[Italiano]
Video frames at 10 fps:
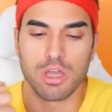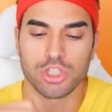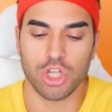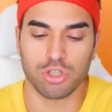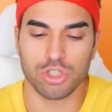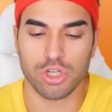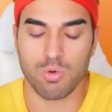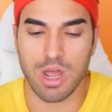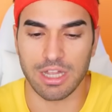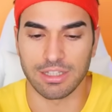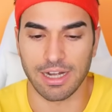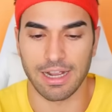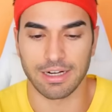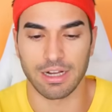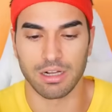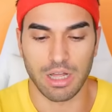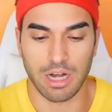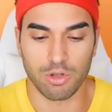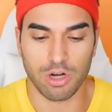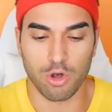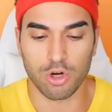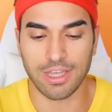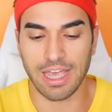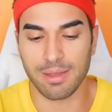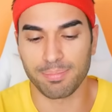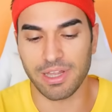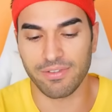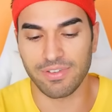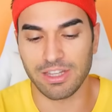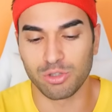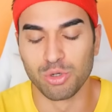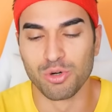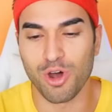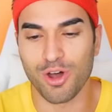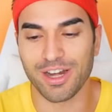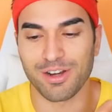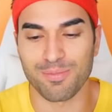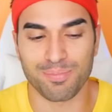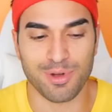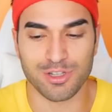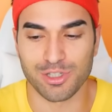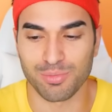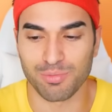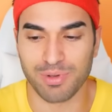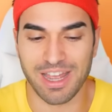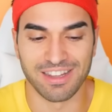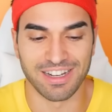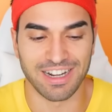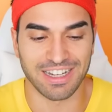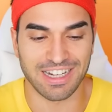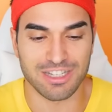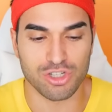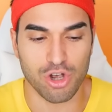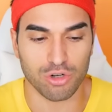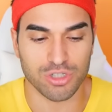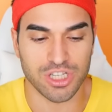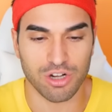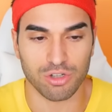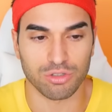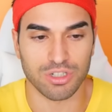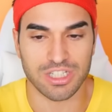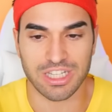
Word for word: 150 raga Allora ok per 21 ore non posso più prenderle Anche il gioco si è rotto le